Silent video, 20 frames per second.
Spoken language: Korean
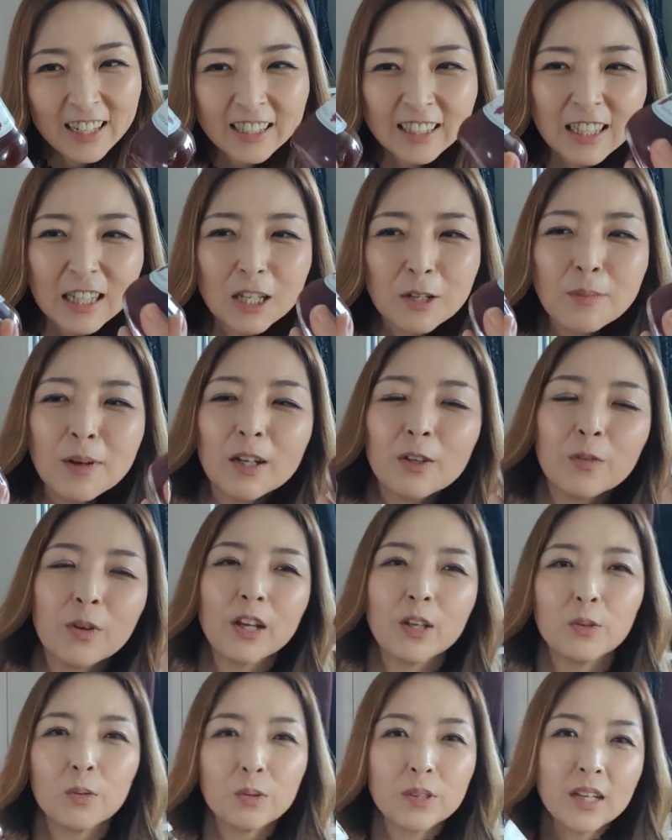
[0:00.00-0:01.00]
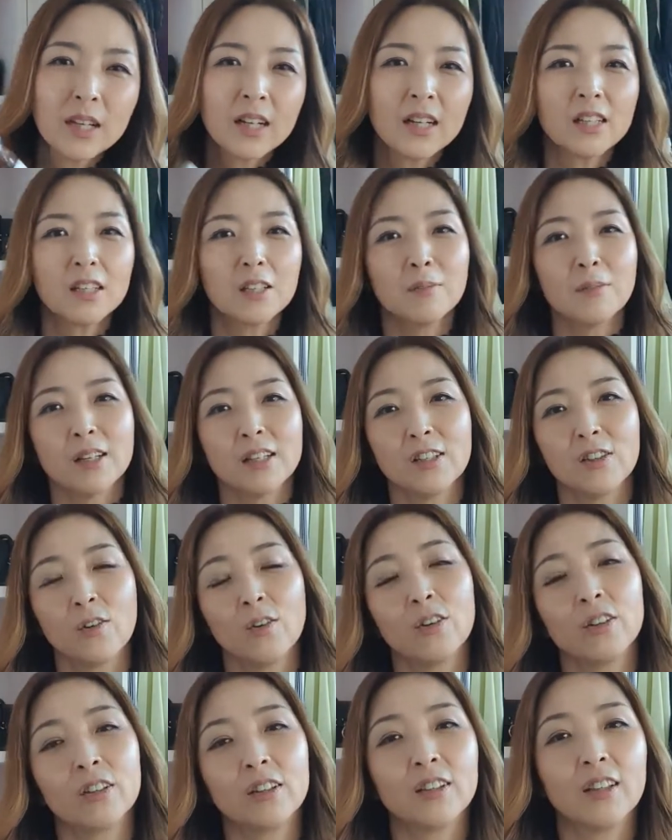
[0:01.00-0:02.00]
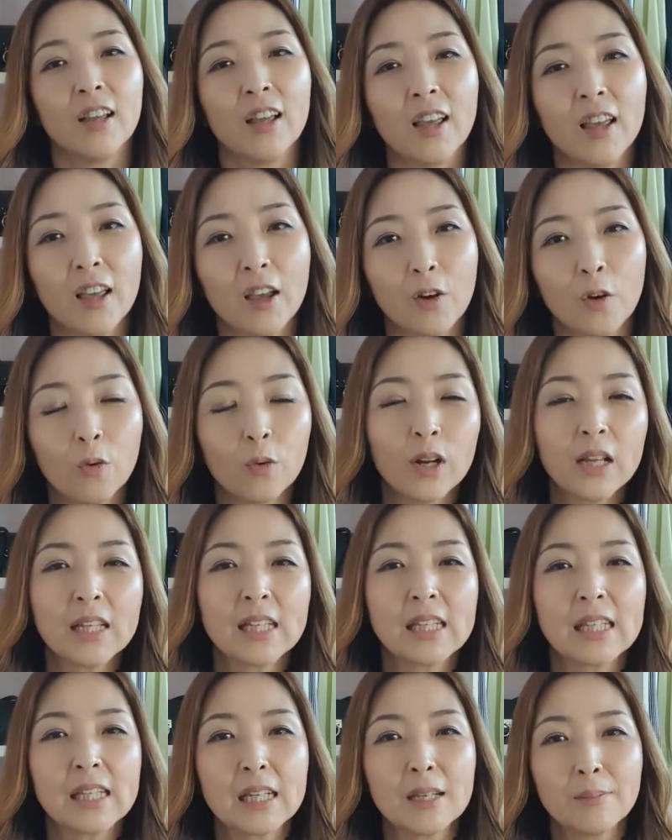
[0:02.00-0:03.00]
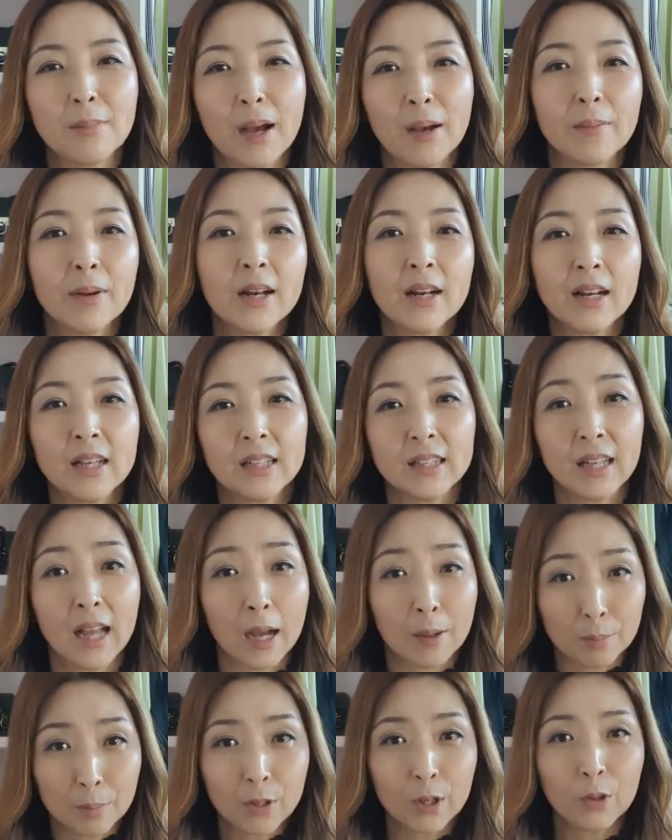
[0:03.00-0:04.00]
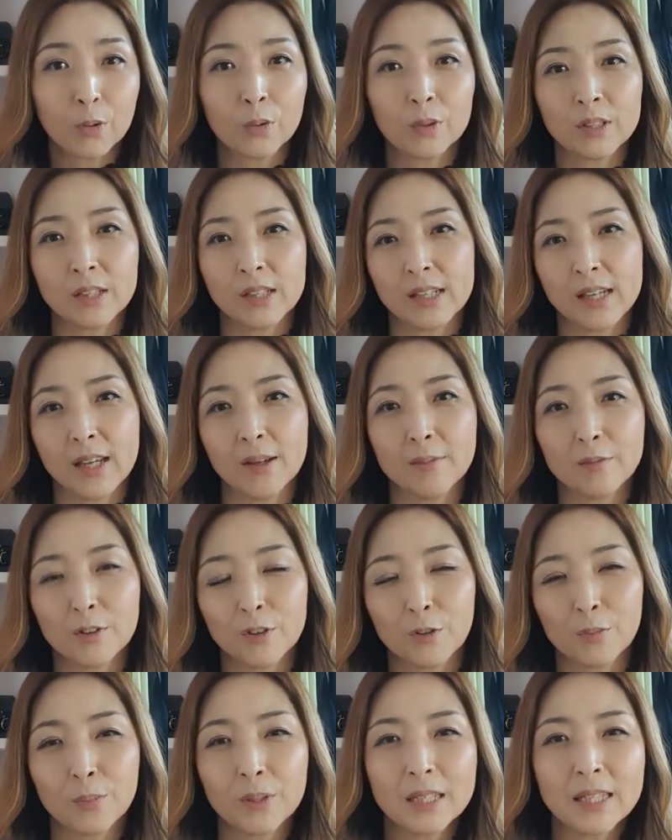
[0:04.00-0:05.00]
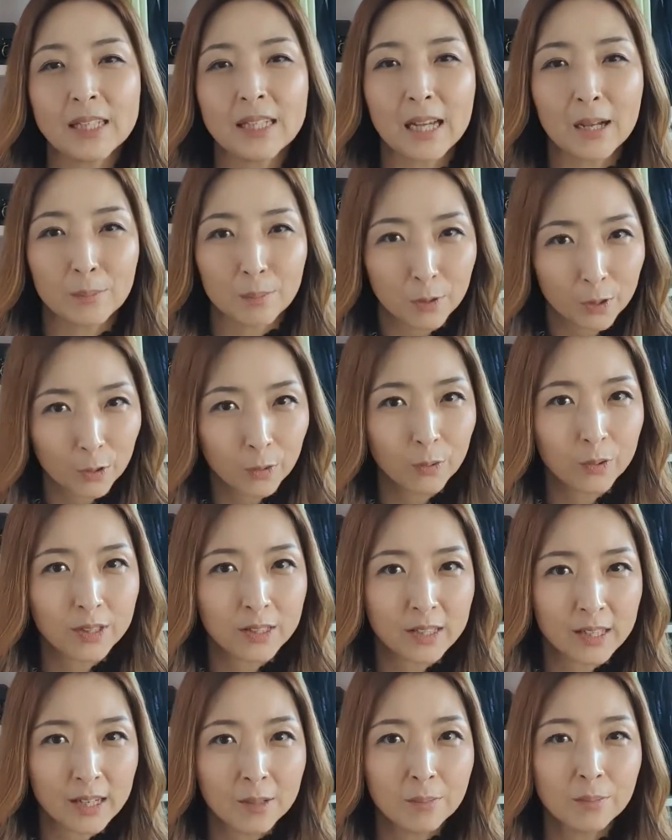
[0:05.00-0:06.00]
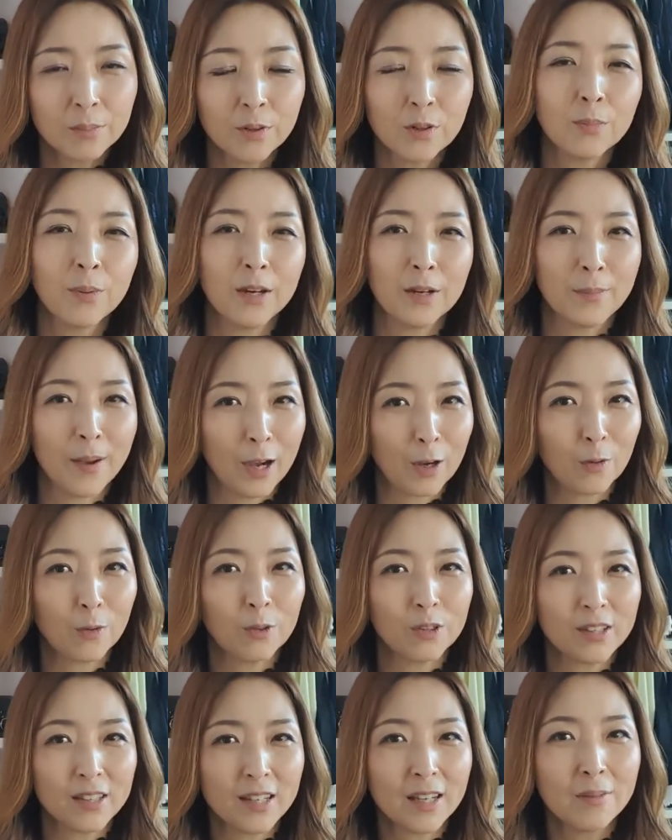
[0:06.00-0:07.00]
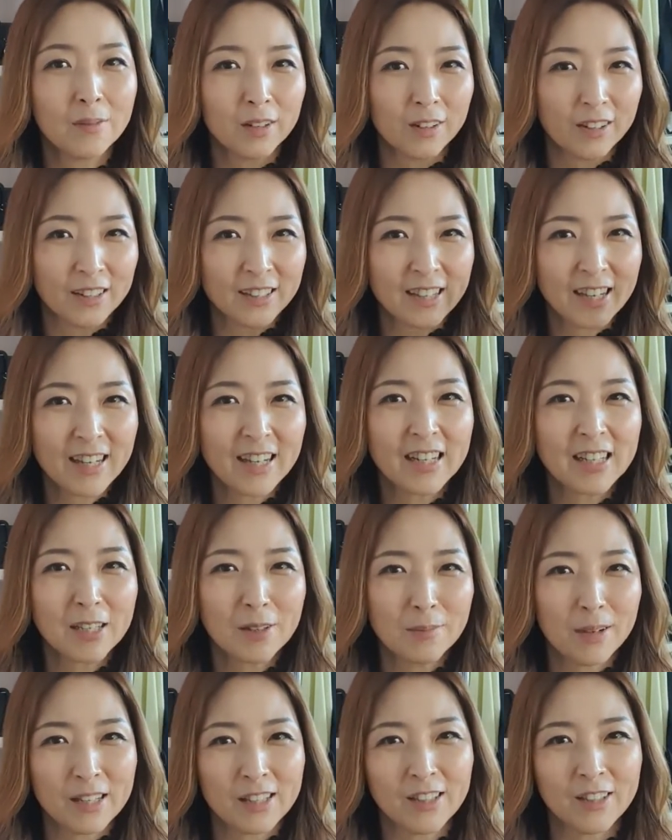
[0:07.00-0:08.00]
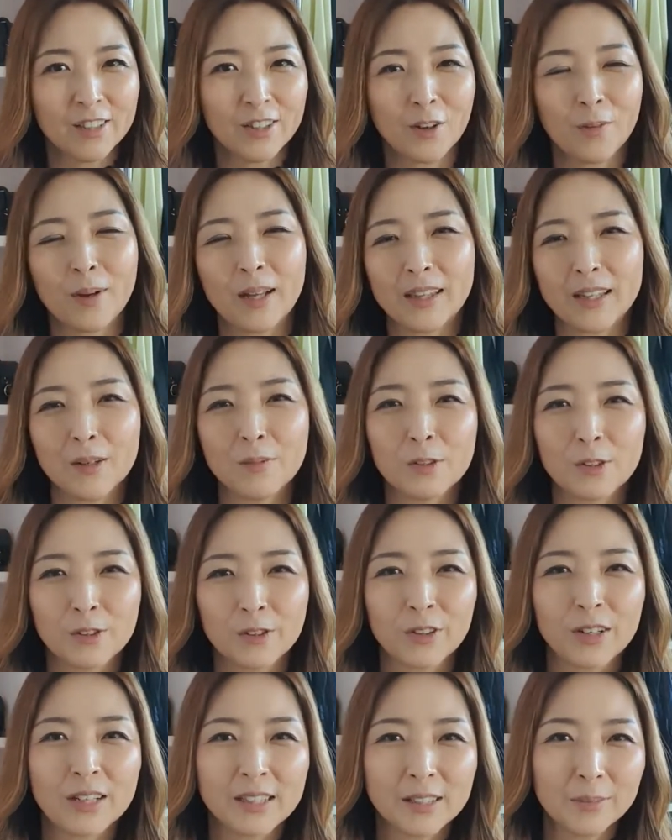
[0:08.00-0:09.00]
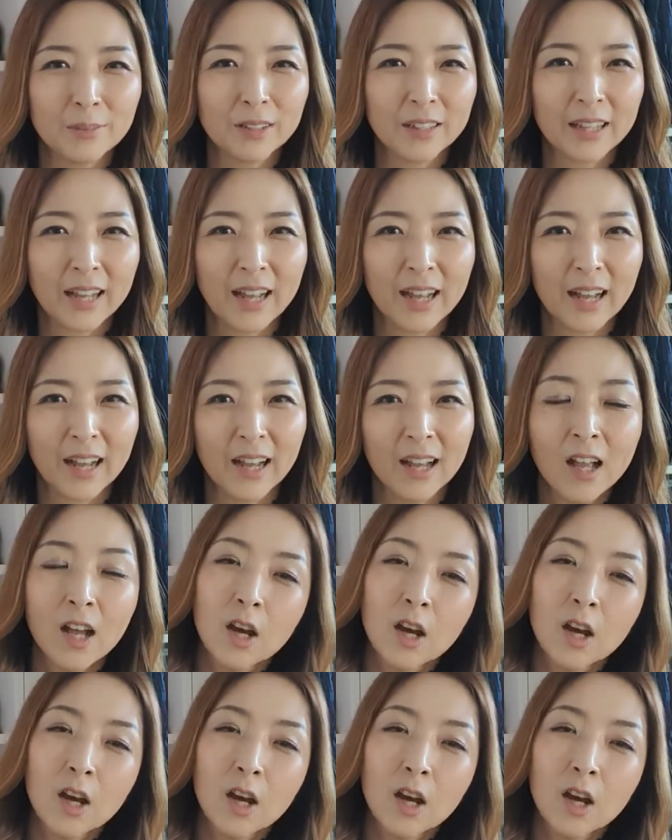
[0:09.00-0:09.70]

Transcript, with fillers: 근데 이 맛 외에도 세 가지 맛이 더 있는데 오렌지 마말레이드 아프리코 잼 그리고 피치 아프리코 잼 블루베리 망고 잼 이렇게 세 가지 맛을 더 만나볼 수가 있습니다.